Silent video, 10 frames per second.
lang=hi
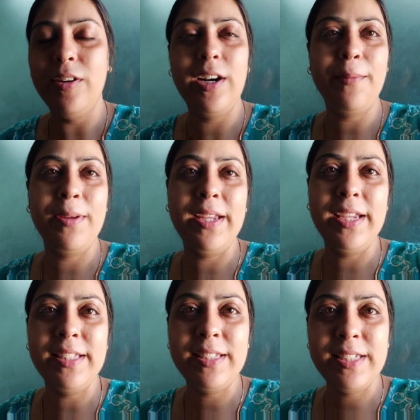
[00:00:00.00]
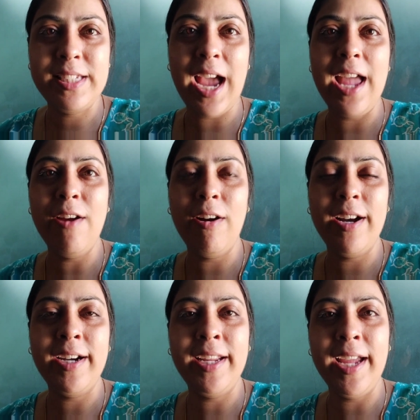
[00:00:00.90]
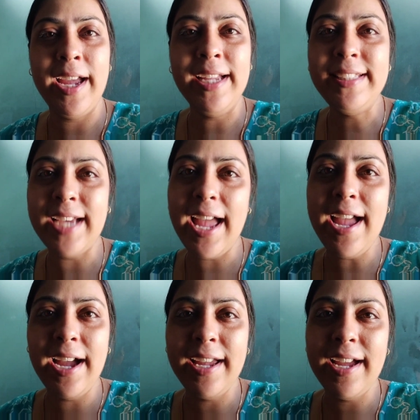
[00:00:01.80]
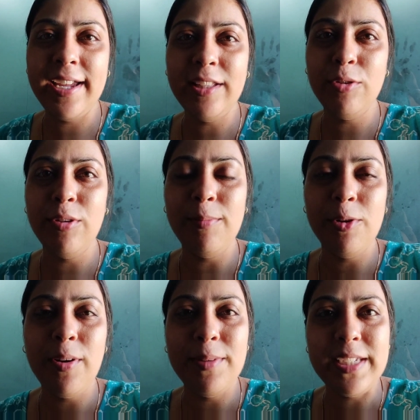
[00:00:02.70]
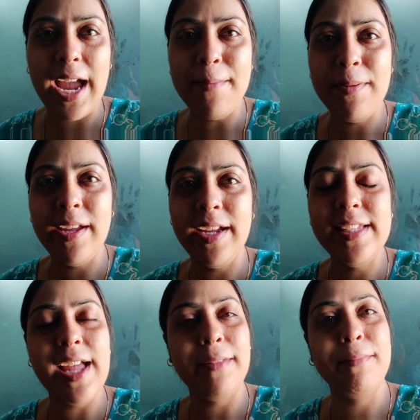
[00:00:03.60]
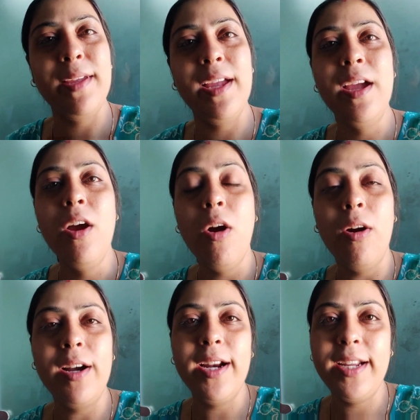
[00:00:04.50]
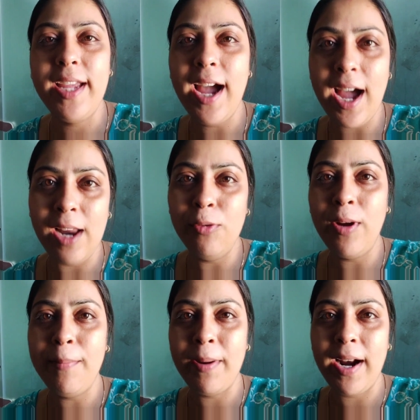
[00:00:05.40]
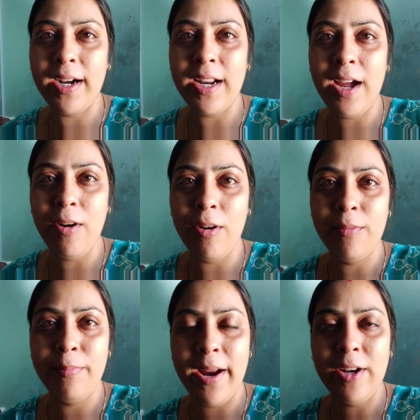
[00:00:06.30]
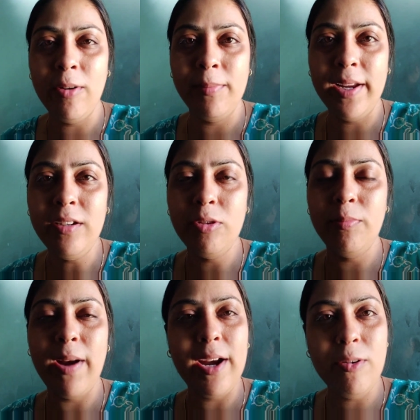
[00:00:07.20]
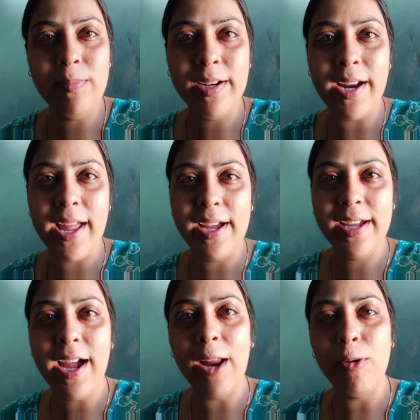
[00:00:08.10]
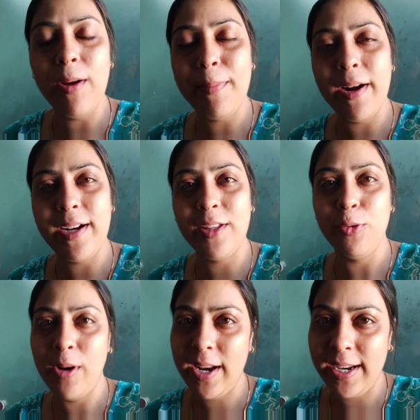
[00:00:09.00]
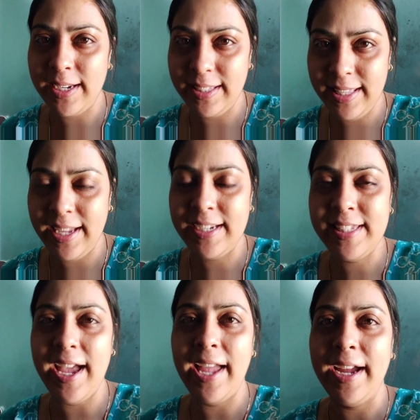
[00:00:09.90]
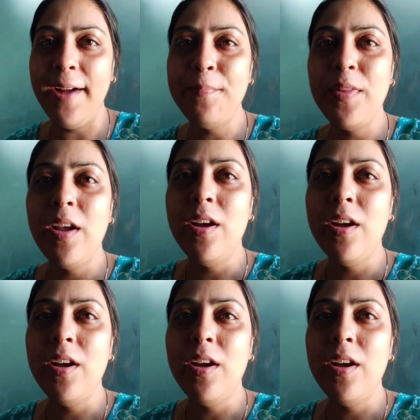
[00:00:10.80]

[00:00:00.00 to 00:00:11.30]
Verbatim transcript: और अभी चाय ऑर्डर किया है चाय आ गया है तो हम लोग अभी चाय पियेंगे साथ में ऑर्डर किया आलू का पराठा और ब्रेड ऑमलेट तो ब्रेड ऑमलेट आया है आलू का पराठा थोड़ा देर से आएगा